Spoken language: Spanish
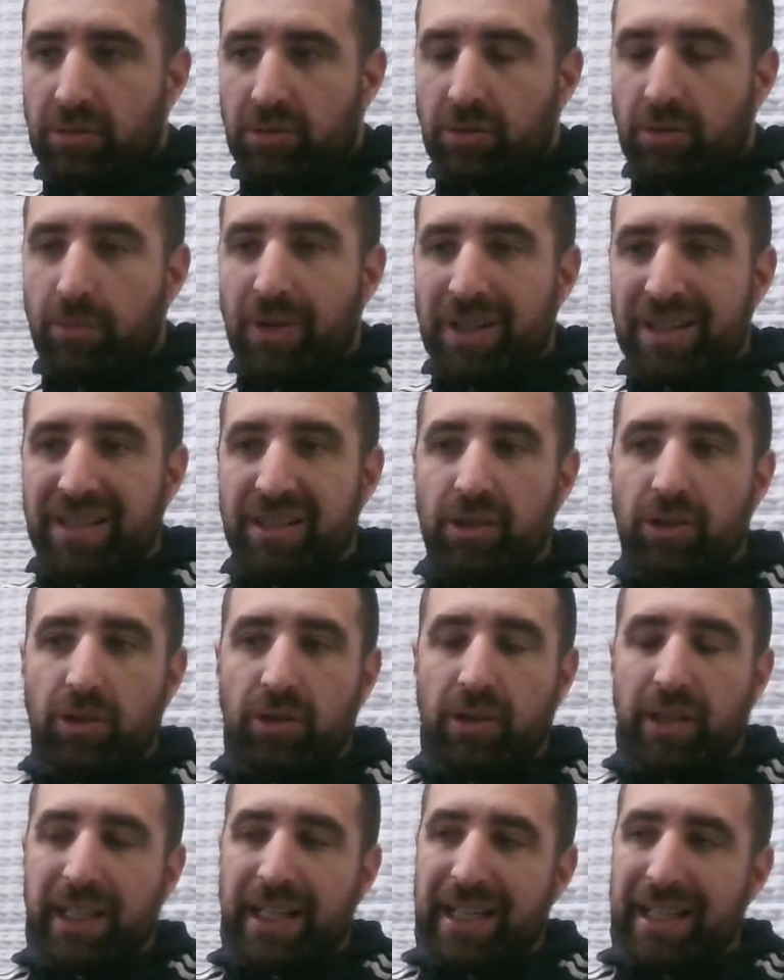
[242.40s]
cómo ha sido
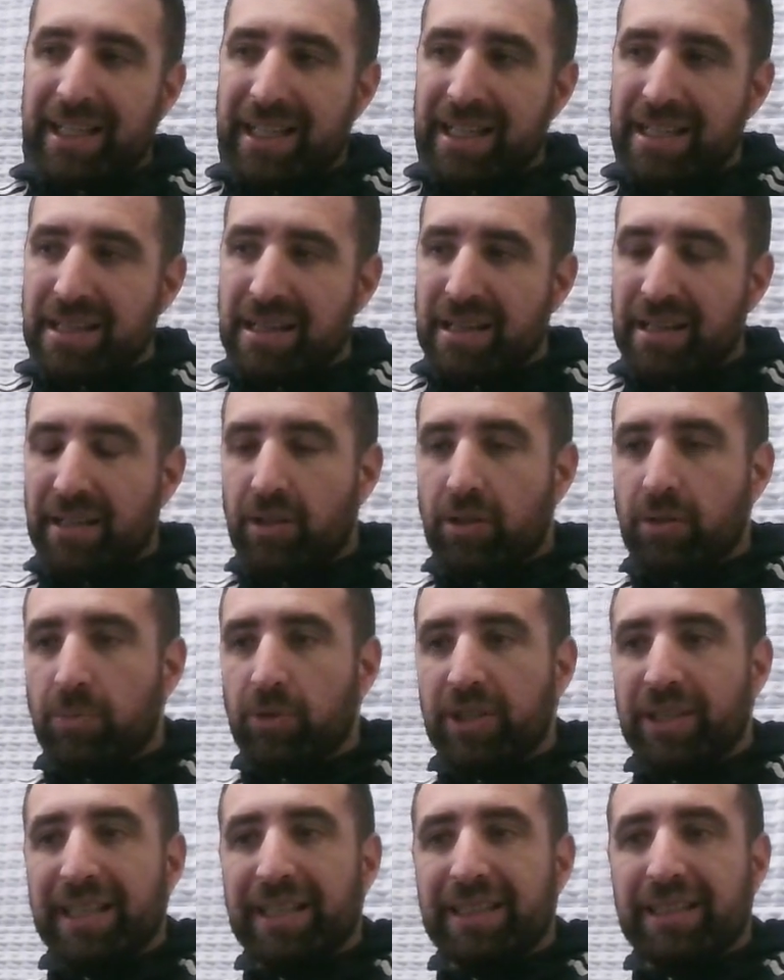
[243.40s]
lo de Carranza y
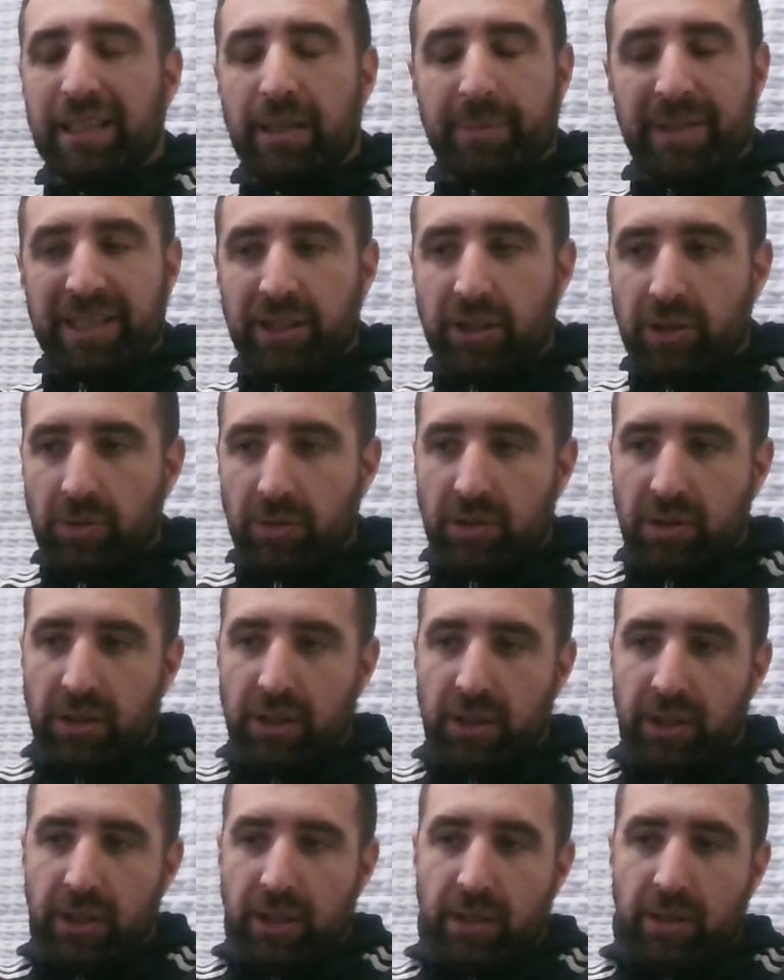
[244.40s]
cómo está Tamañuc.
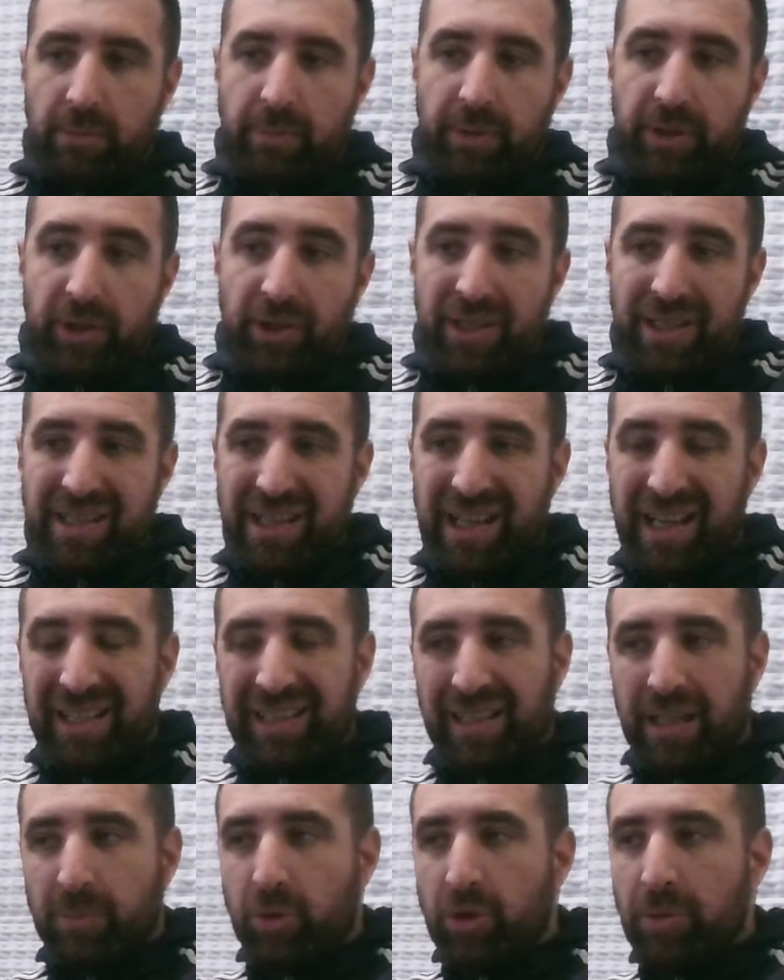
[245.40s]
Pero es
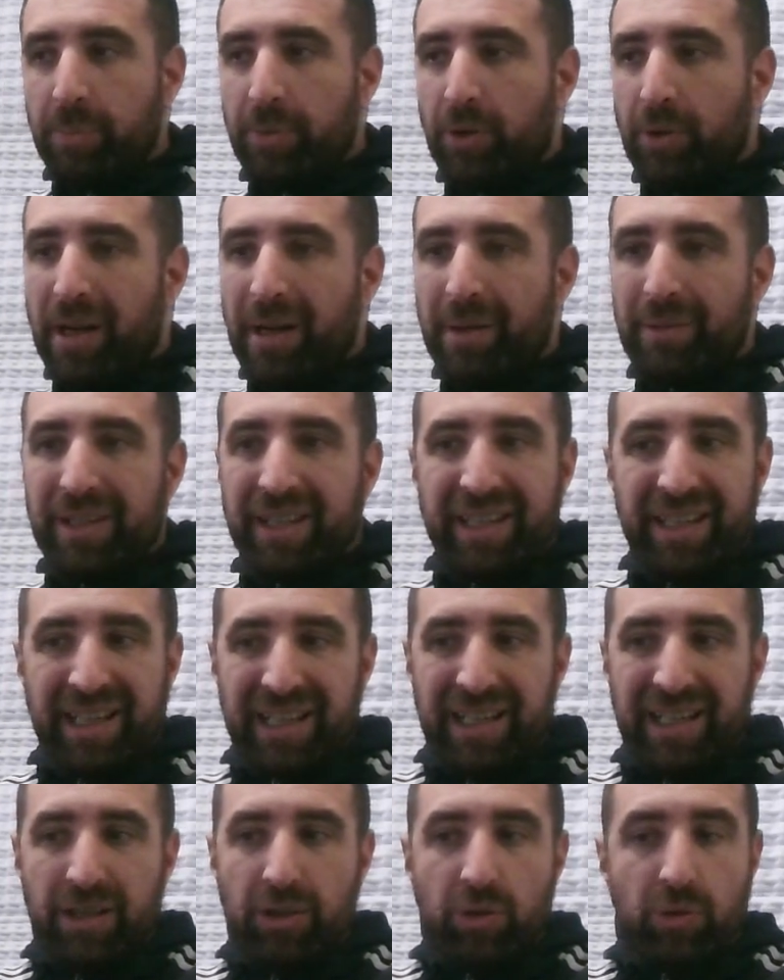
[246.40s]
hasta muy probable de
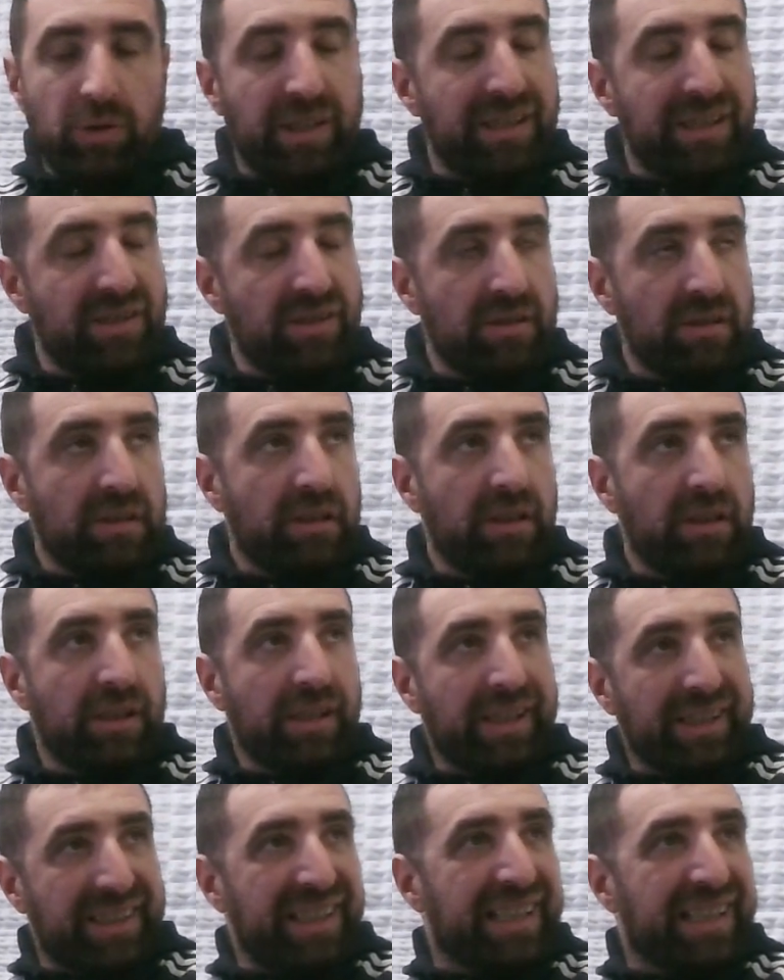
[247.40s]
acá el lunes
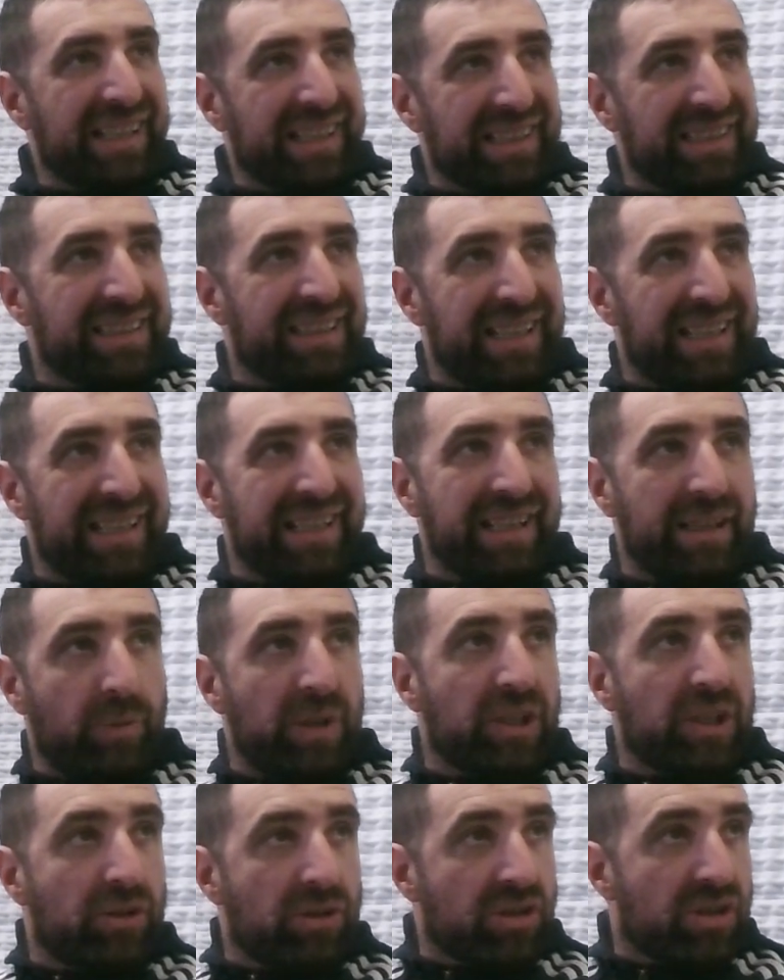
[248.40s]
que tenga que atajar
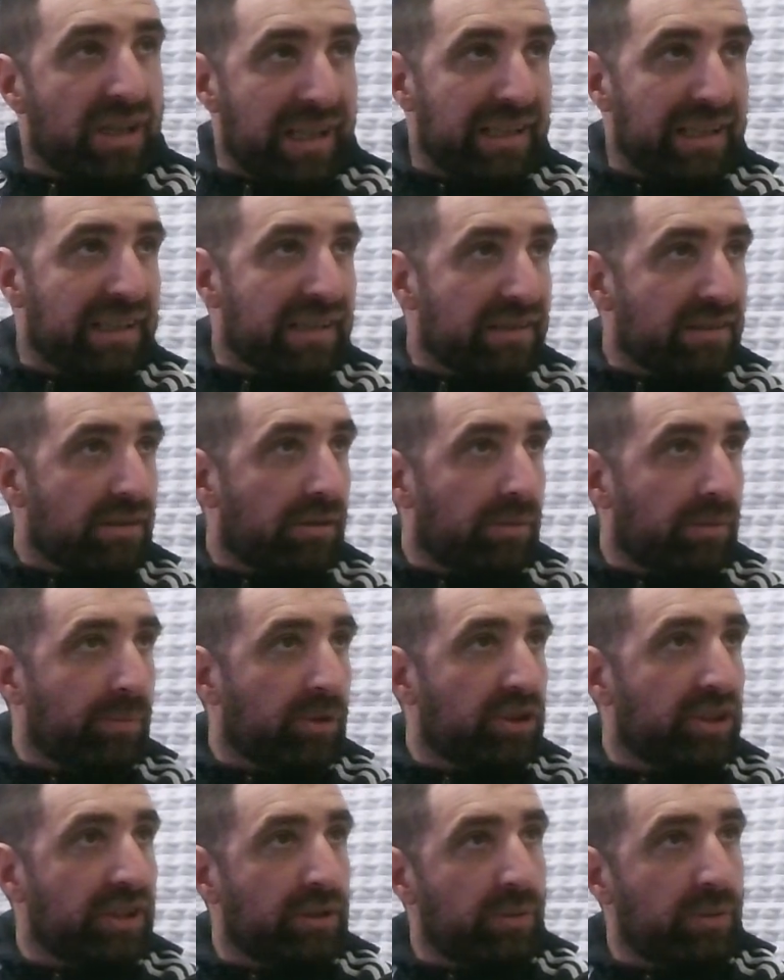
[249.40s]
Nahuel González
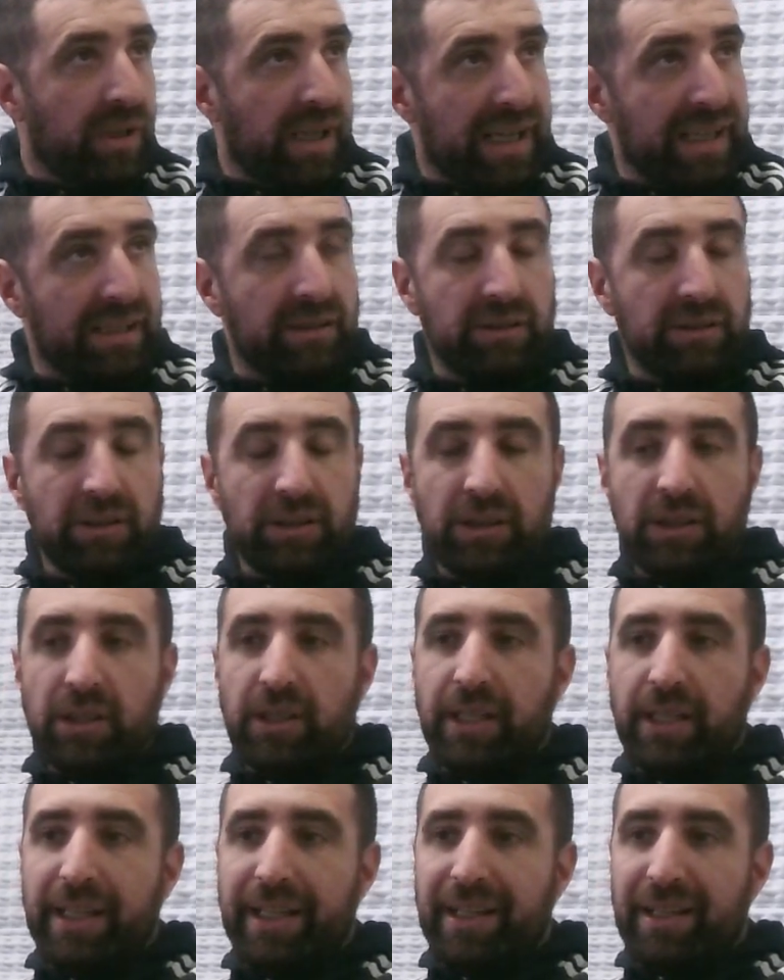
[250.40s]
como titular
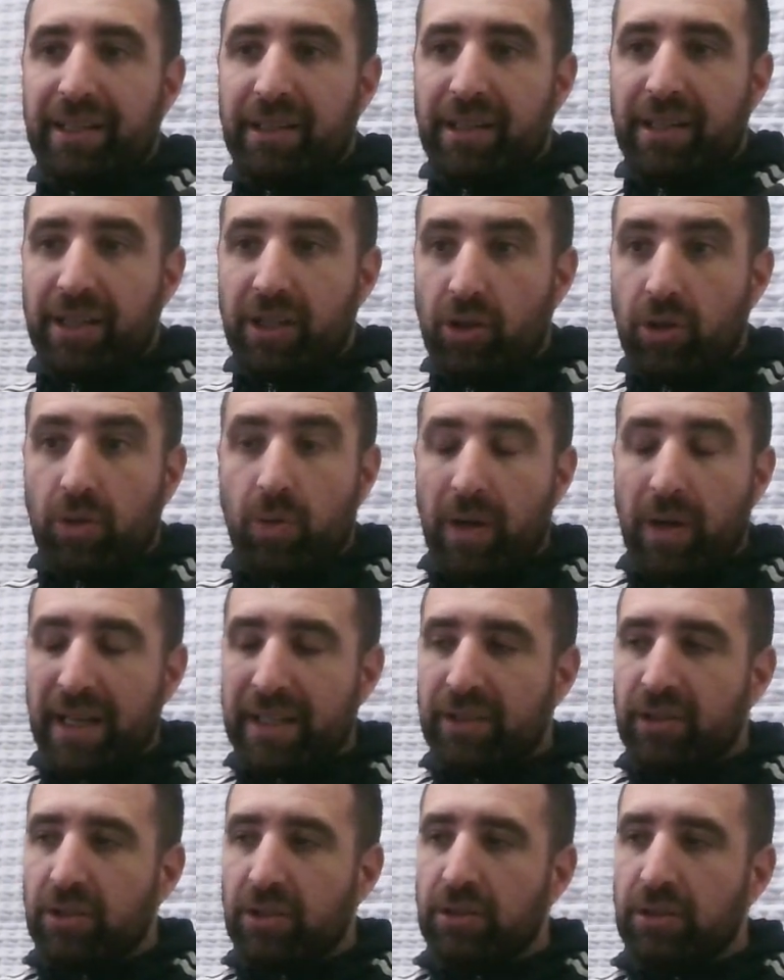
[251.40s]
en Río
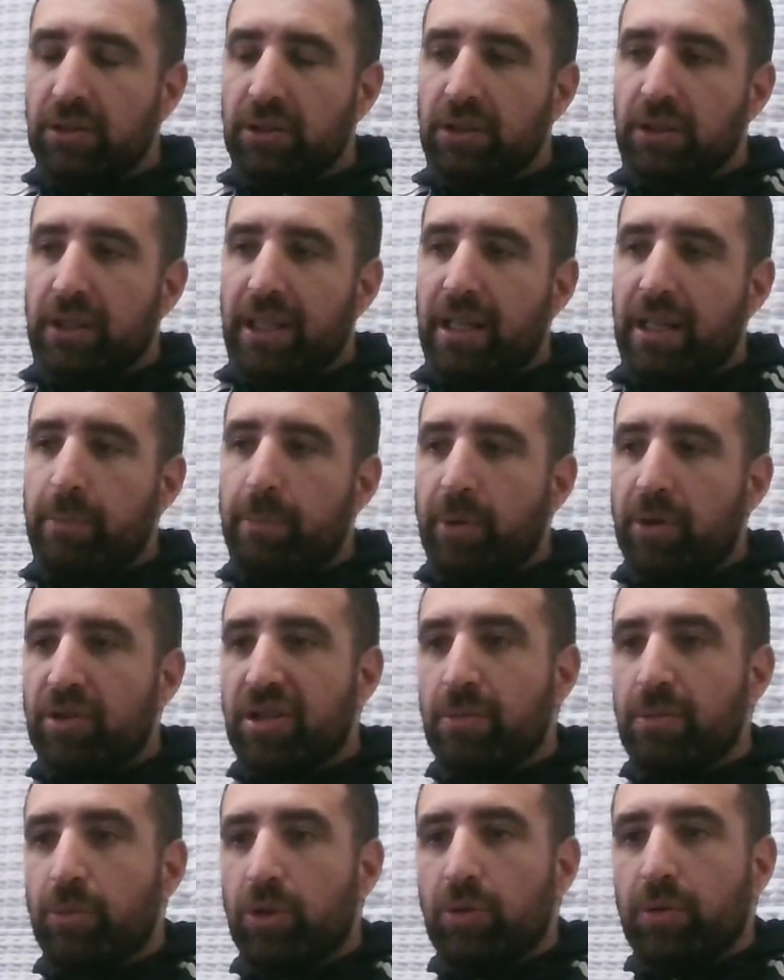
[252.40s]
Cuarto el
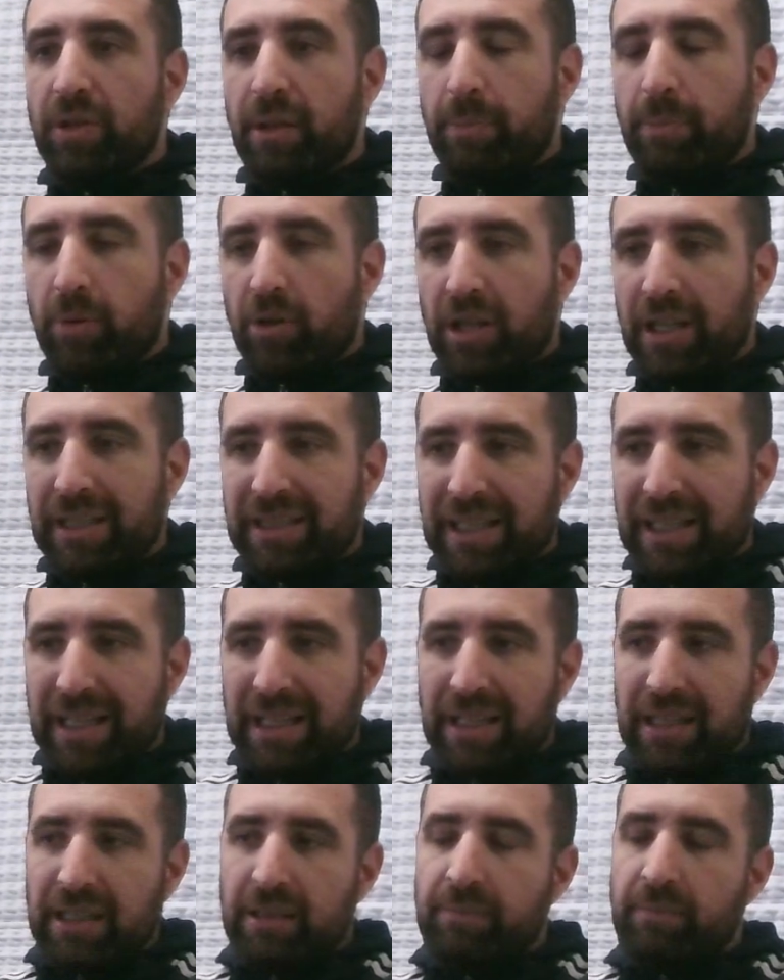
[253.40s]
próximo lunes por la
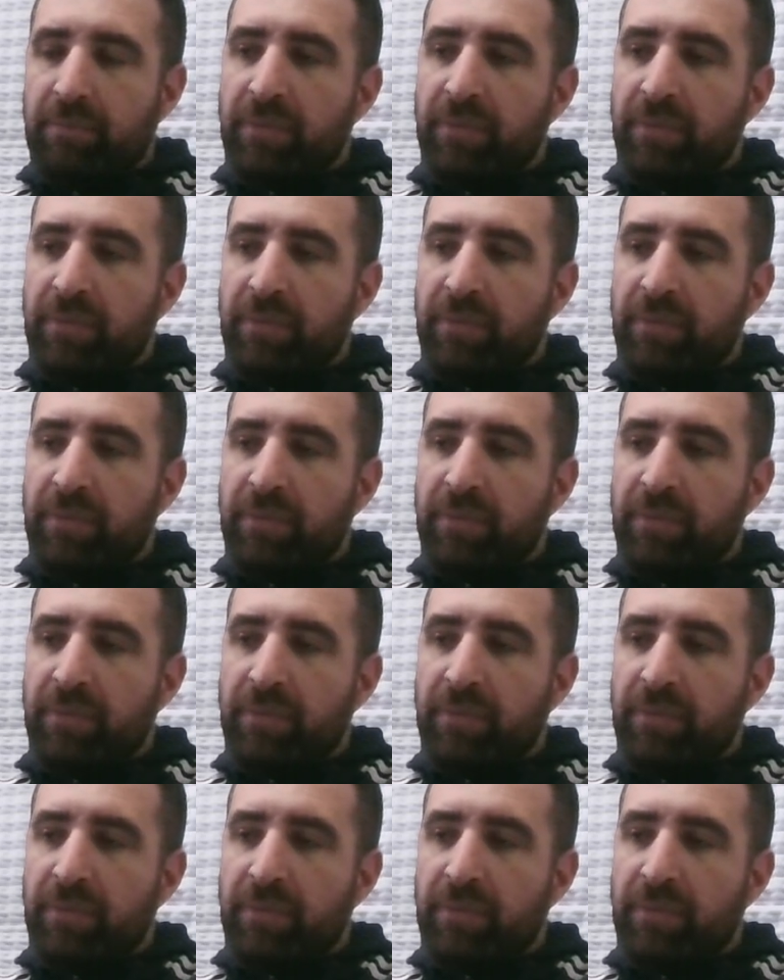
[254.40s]
tarde.